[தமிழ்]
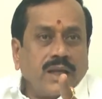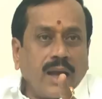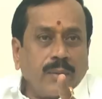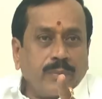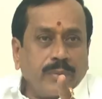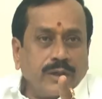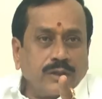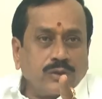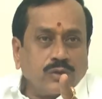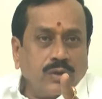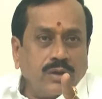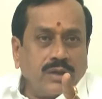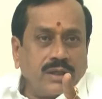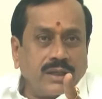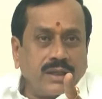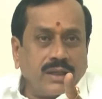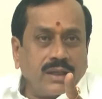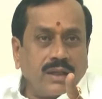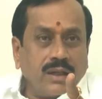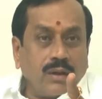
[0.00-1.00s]
அப்படின்னு
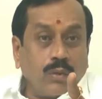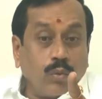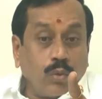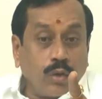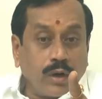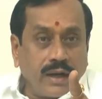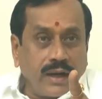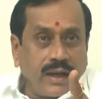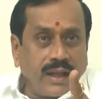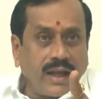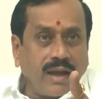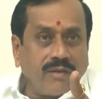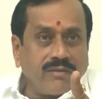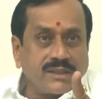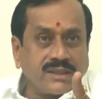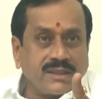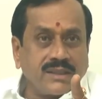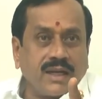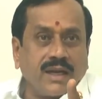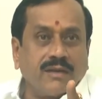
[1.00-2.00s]
சொல்லிட்டு உடனே
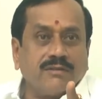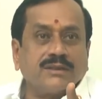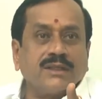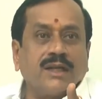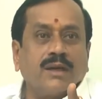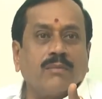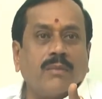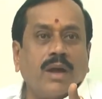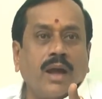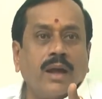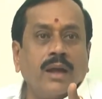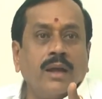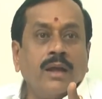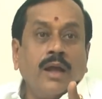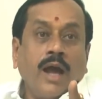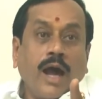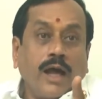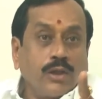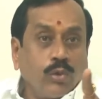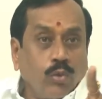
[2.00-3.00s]
அவசர அவசரமாக
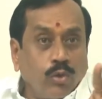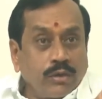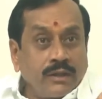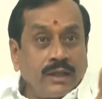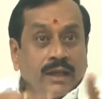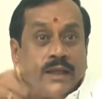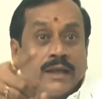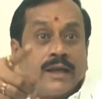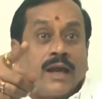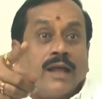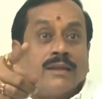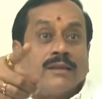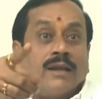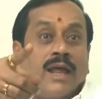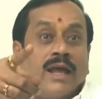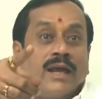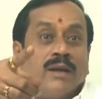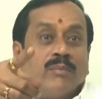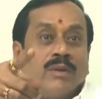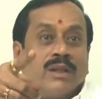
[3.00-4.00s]
அது ஒருதலை
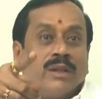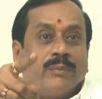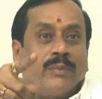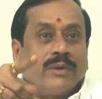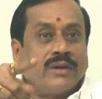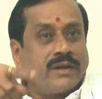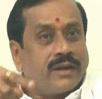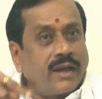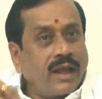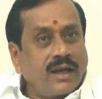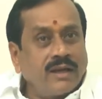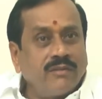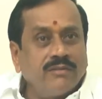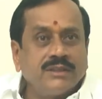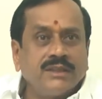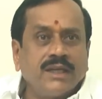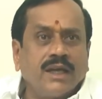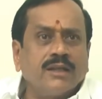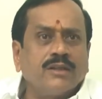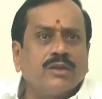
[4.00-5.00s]
காதலா என்பதை பற்றி நாங்கள்
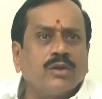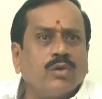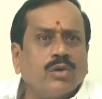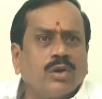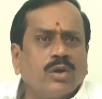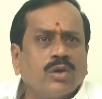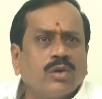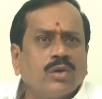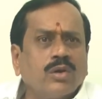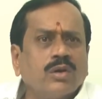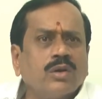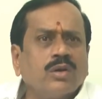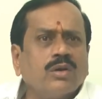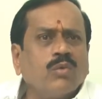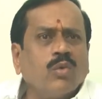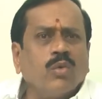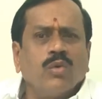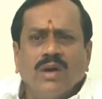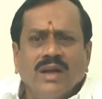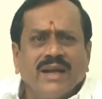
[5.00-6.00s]
விசாரித்து கொண்டிருக்கோம்
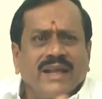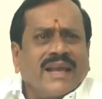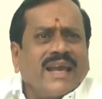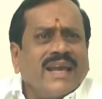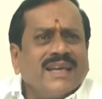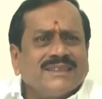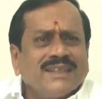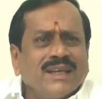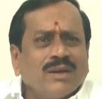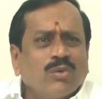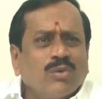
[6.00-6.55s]
உங்கள்கிட்ட கேஸே